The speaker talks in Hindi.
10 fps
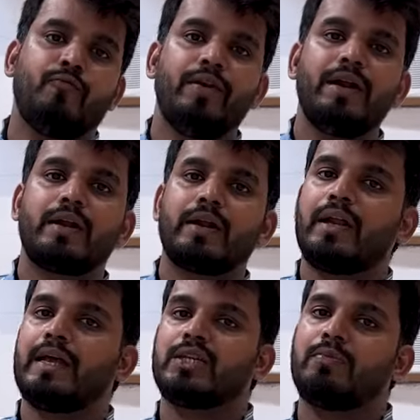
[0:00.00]
विंटर
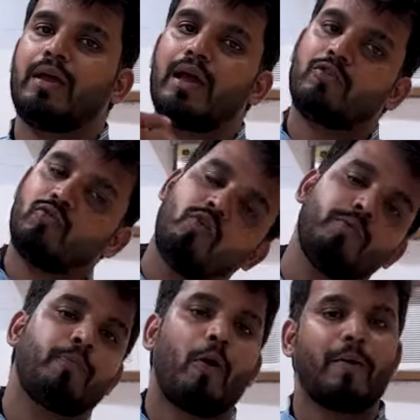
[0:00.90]
कलेक्शन बिकेगा तो वो
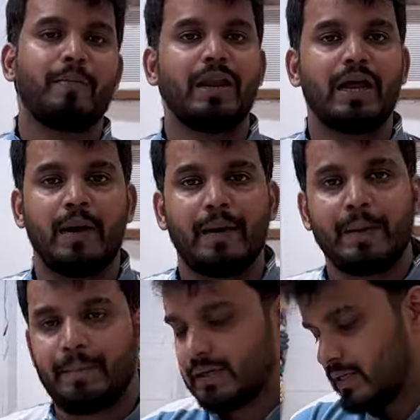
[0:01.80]
भी प्रॉपर मिलेगा हमारे
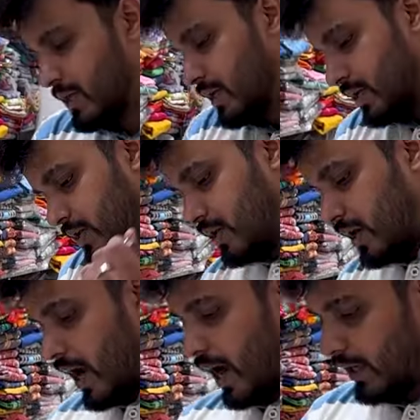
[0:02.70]
पास
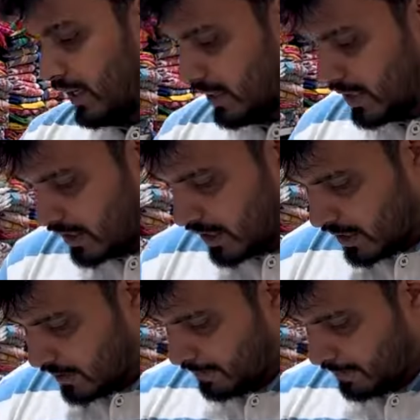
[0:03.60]
आर्टिकल देखिए